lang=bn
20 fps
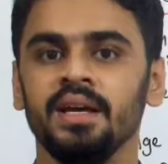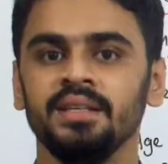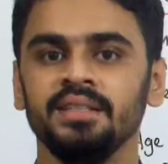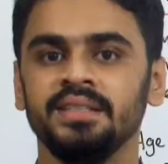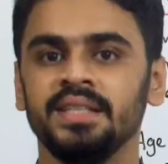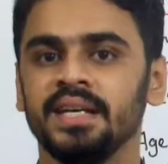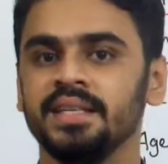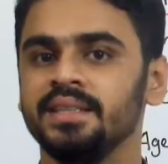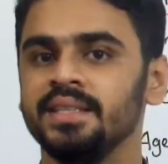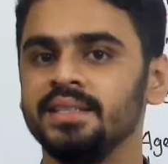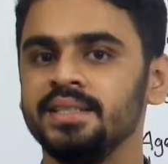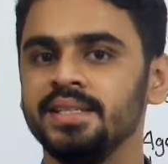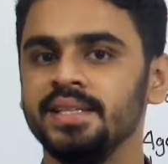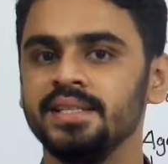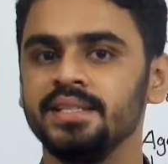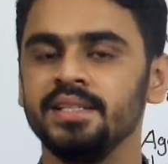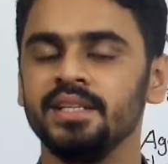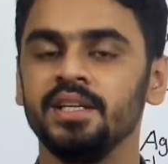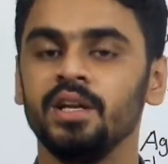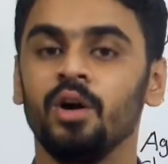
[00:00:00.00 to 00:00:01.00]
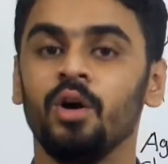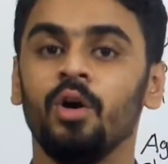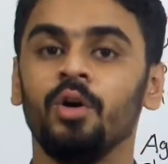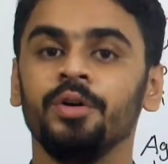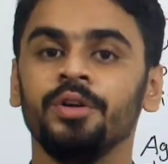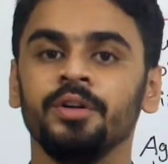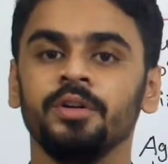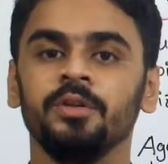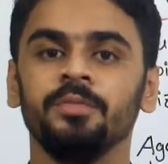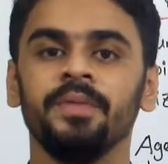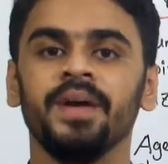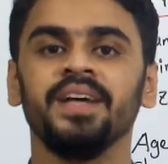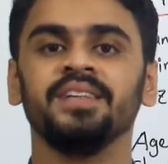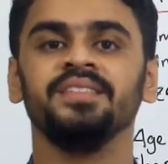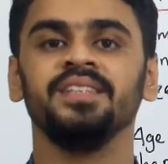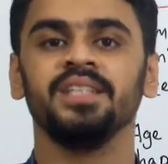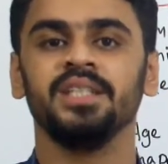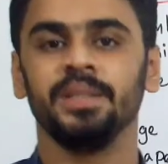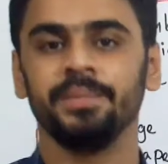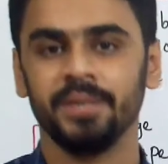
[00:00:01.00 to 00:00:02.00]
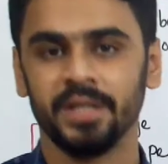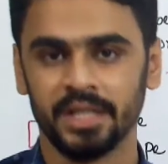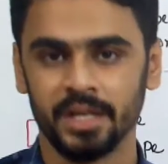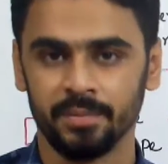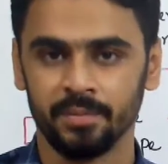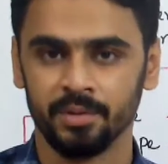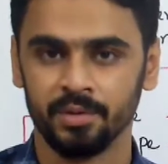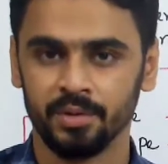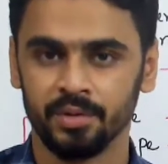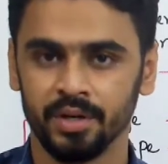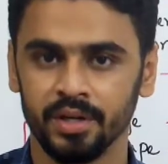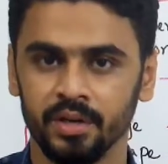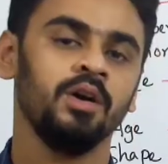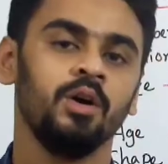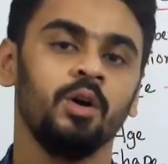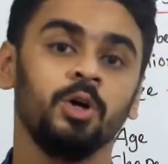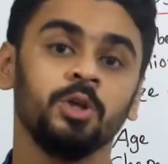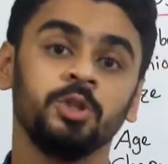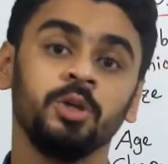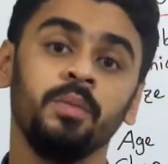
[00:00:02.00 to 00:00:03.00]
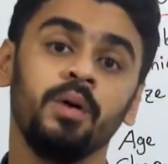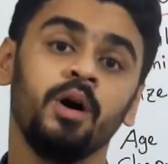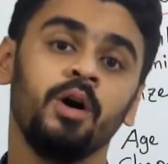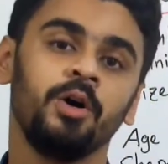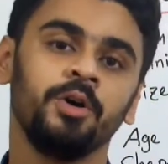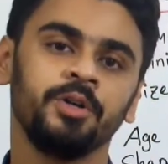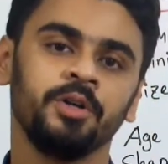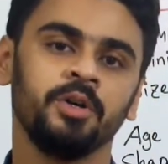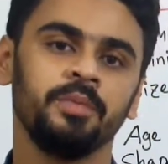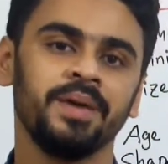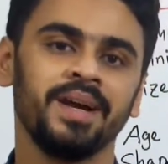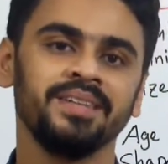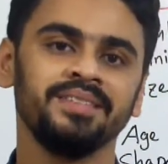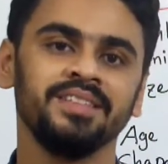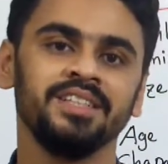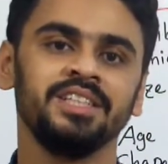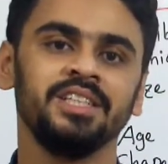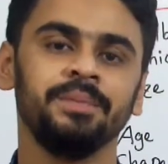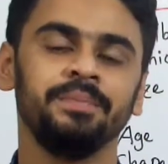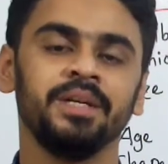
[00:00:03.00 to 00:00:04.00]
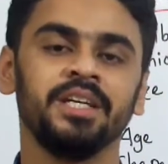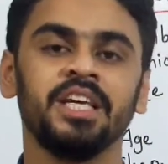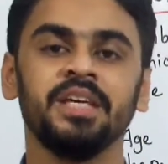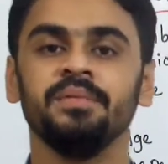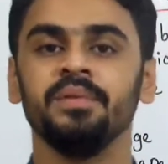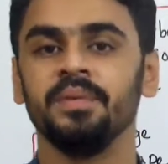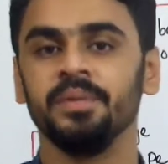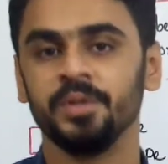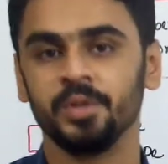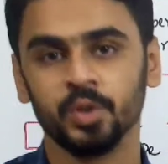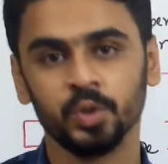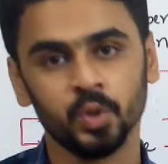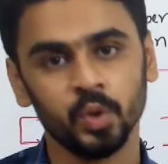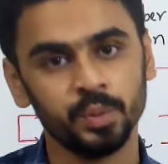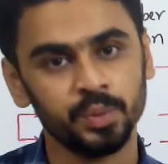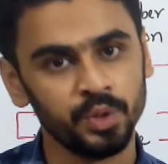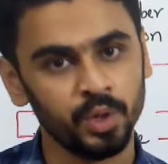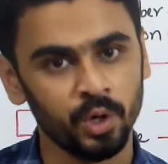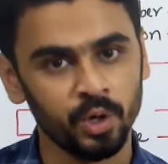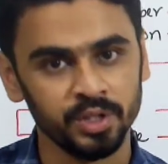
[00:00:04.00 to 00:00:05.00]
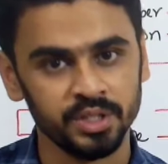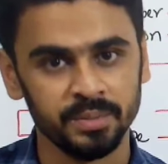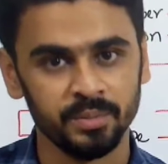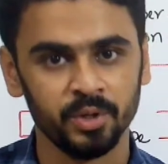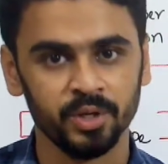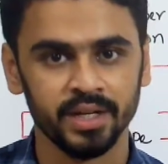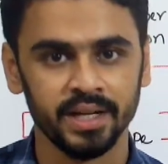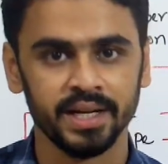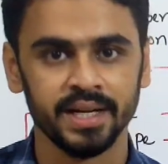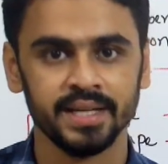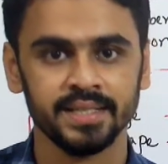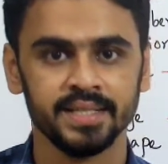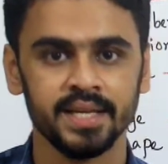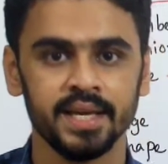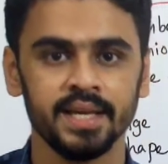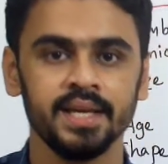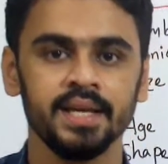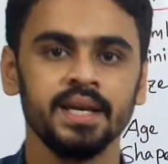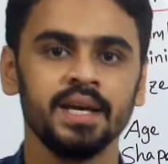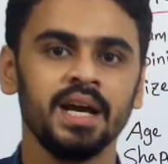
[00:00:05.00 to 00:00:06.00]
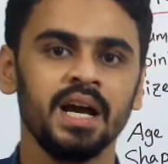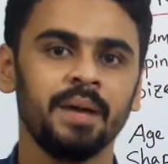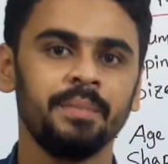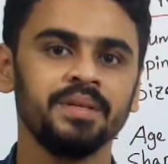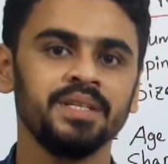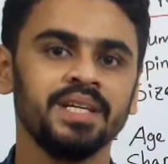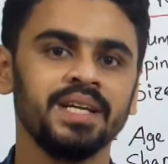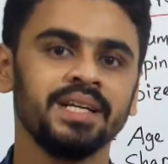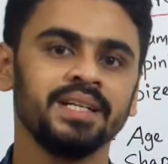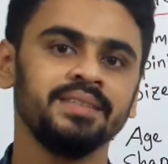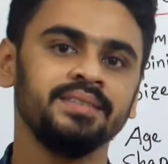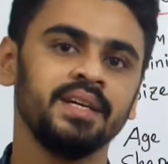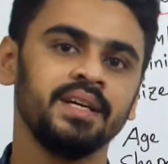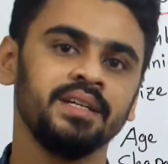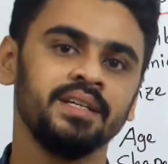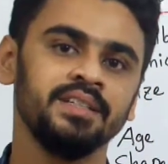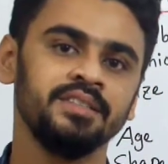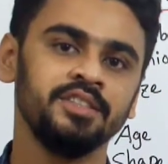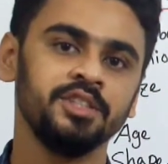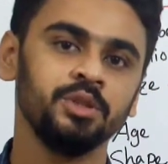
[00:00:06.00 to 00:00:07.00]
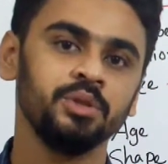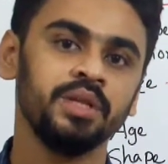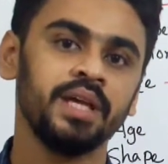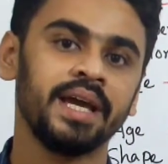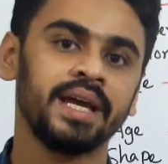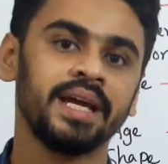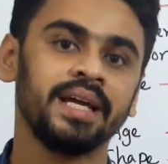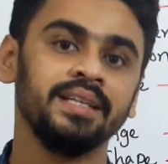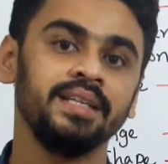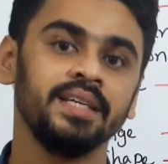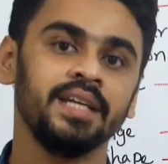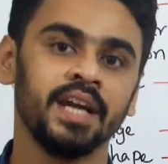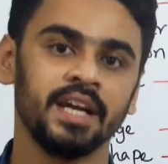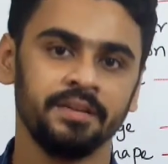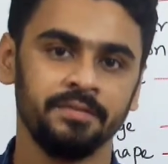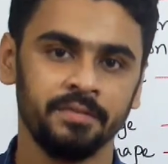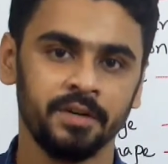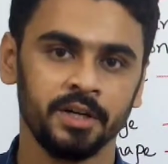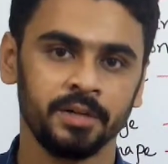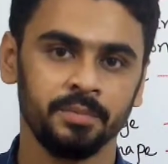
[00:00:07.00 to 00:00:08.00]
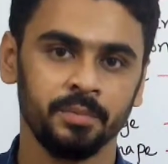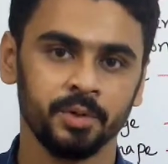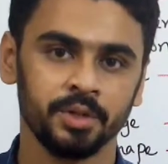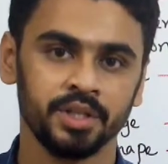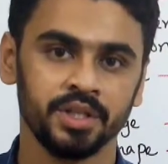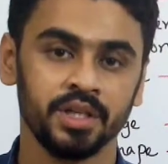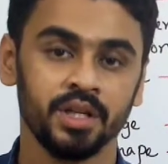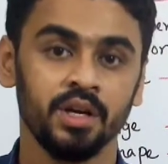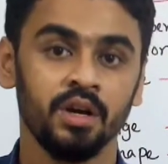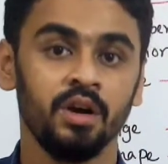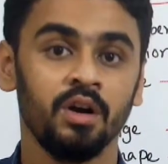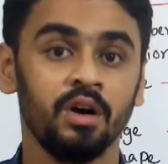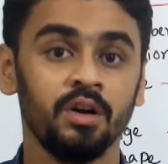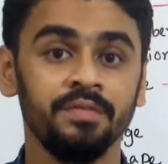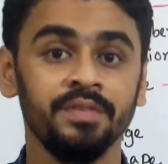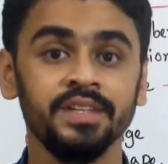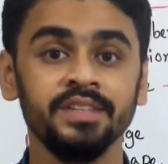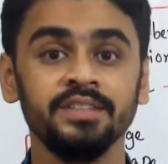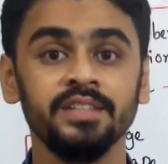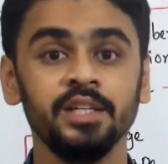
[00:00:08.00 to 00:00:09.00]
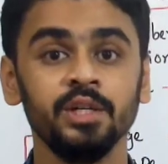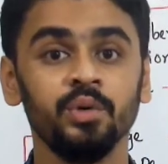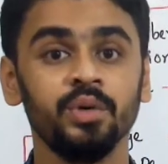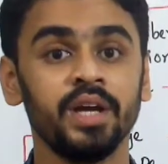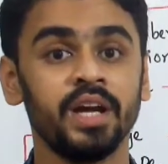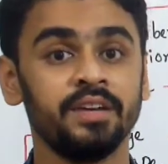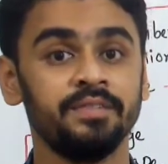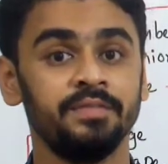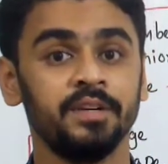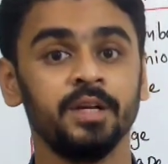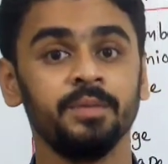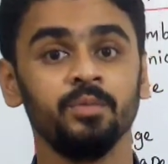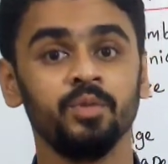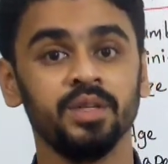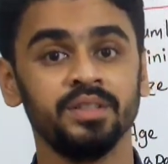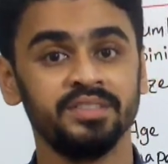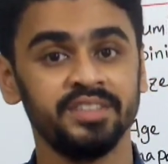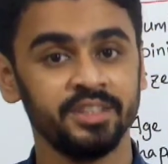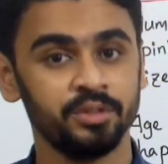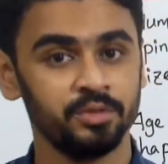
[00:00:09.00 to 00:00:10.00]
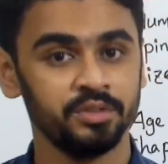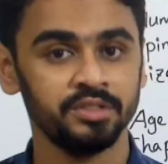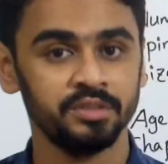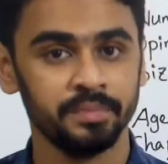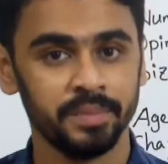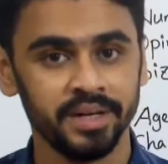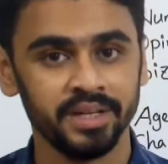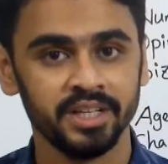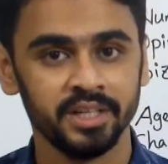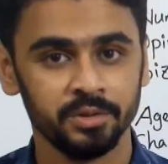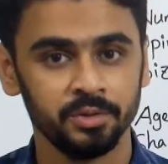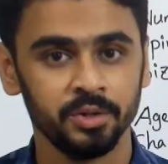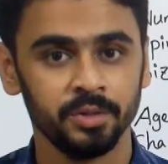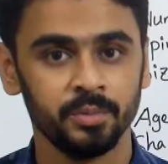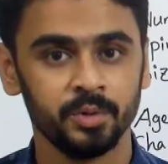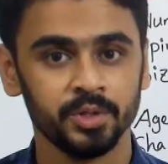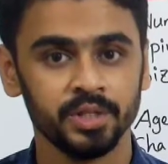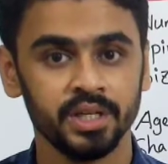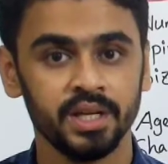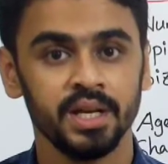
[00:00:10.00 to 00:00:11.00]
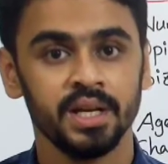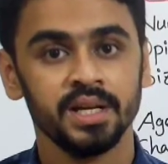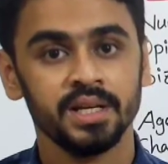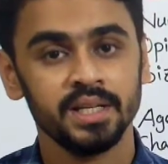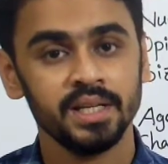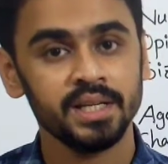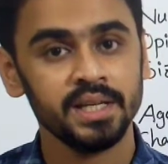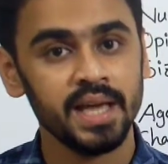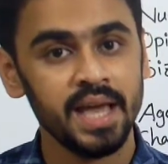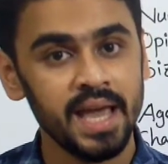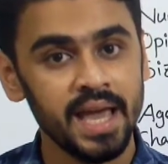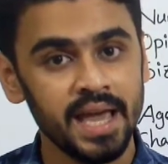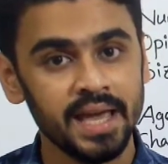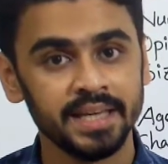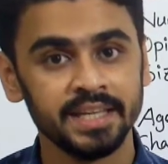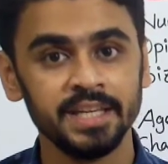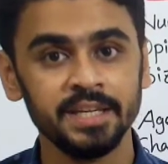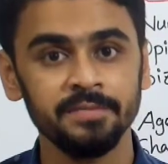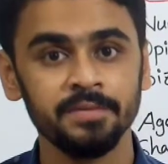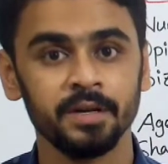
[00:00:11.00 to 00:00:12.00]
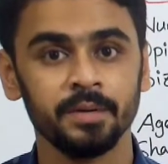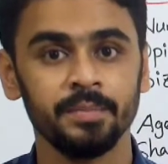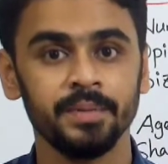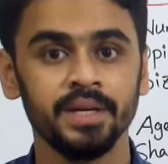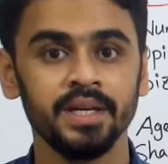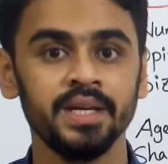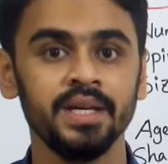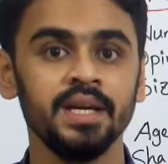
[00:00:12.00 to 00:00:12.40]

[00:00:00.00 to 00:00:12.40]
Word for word: জানতে চেয়েছেন অর্ডার অফ অ্যাজেকটিভটা কেমন হয় অথবা অর্ডার অফ অ্যাজেকটিভটা কীভাবে খুব সহজে মনে রাখা যায় আমরা জানি একটা সেন্টেন্সে যদি একাধিক অ্যাডভার্ব বসে অবভিয়াসলি ওই অ্যাডভার্বগুলো সিকোয়েন্স মেনটেন করে বসে ঠিক একইভাবে